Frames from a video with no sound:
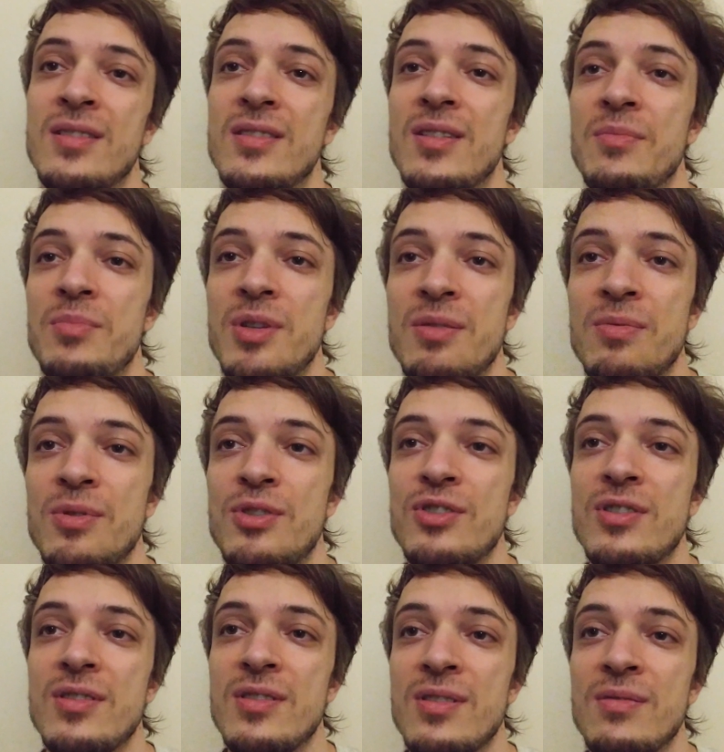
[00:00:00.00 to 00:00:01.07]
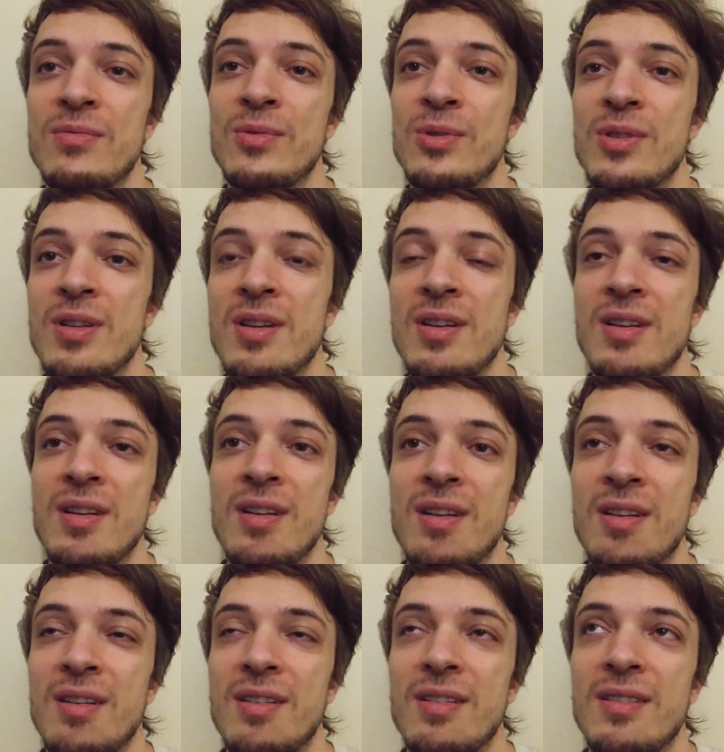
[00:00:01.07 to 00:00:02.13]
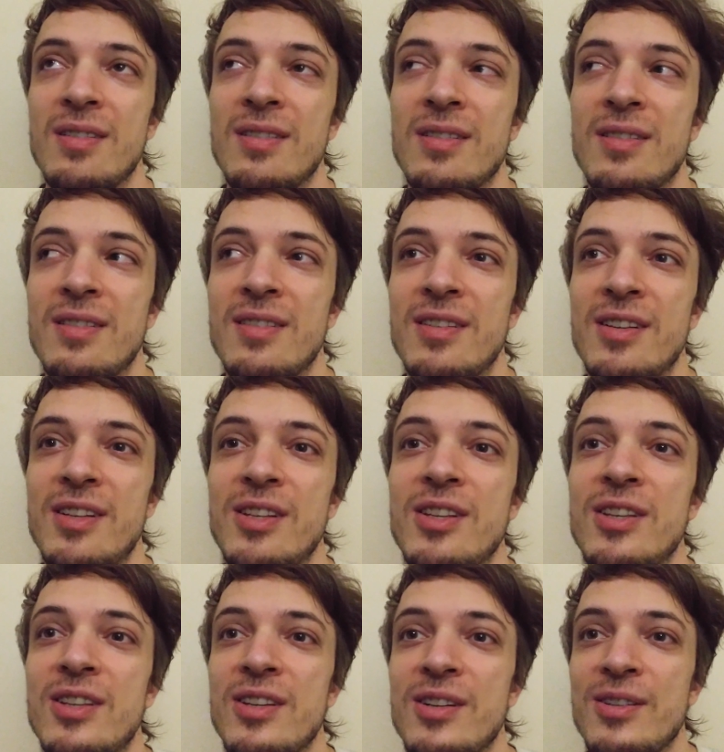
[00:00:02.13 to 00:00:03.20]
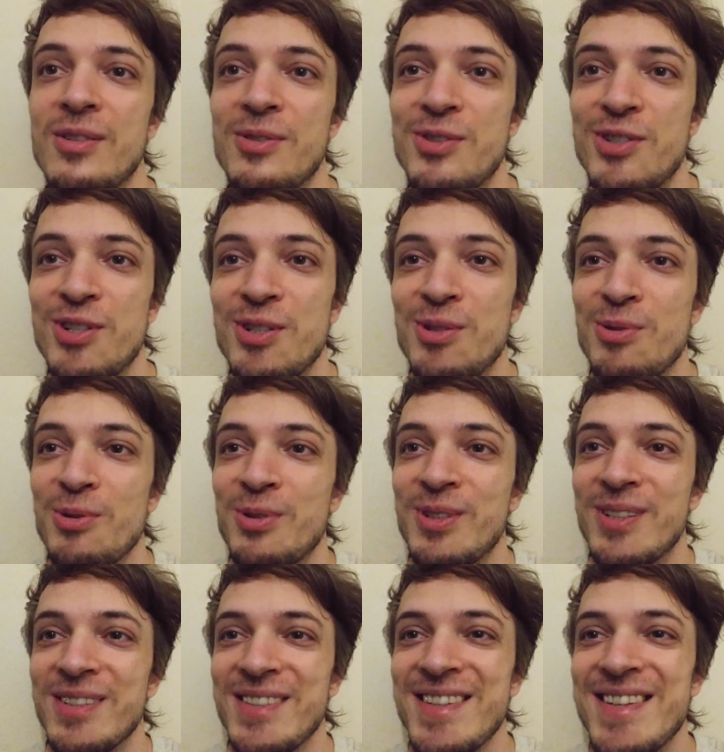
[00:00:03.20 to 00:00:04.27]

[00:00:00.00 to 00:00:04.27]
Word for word: Там переводчика зовут Хихикающий доктор.